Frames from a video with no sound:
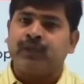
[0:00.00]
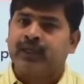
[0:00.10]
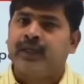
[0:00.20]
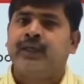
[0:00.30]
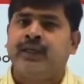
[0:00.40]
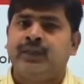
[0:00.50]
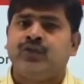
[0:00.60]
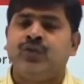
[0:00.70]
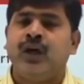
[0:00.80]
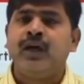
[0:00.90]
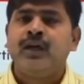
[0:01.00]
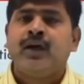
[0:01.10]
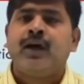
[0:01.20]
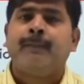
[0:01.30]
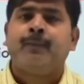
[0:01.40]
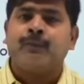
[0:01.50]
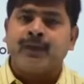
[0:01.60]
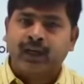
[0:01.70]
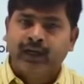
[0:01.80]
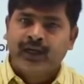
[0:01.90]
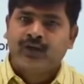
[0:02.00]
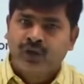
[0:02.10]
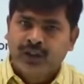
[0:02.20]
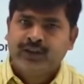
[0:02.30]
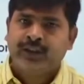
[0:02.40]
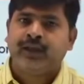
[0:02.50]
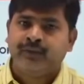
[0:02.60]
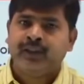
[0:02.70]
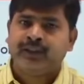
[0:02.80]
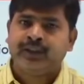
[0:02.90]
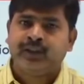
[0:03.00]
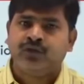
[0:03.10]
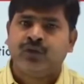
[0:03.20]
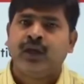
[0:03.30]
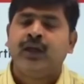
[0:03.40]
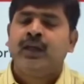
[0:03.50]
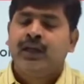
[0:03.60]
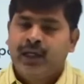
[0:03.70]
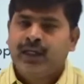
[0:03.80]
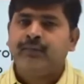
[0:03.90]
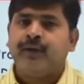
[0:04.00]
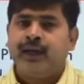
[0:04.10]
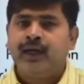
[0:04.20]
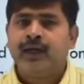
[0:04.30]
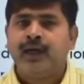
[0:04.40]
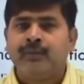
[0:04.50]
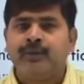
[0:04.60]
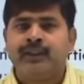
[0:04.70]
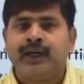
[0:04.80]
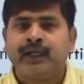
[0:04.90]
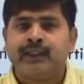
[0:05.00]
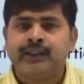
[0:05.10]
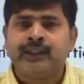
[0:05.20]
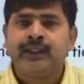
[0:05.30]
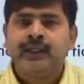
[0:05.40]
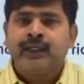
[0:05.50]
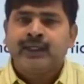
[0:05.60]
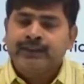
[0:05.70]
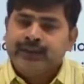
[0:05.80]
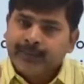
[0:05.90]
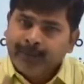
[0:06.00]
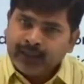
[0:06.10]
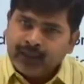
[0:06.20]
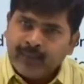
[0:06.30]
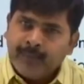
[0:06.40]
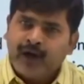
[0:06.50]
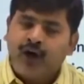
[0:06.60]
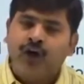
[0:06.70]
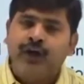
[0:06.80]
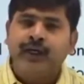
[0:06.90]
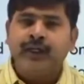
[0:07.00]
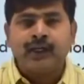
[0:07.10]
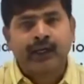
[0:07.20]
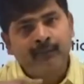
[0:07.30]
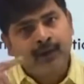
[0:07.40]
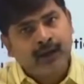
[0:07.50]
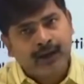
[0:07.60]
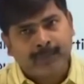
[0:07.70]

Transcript: मैं करने नहीं दूंगा आपको बिना कैलकुलेशन का भी आंसर दूंगा लेकिन मैंने कहा विद्यार्थी जी कि समीकरण में ऑलरेडी कलम लगाना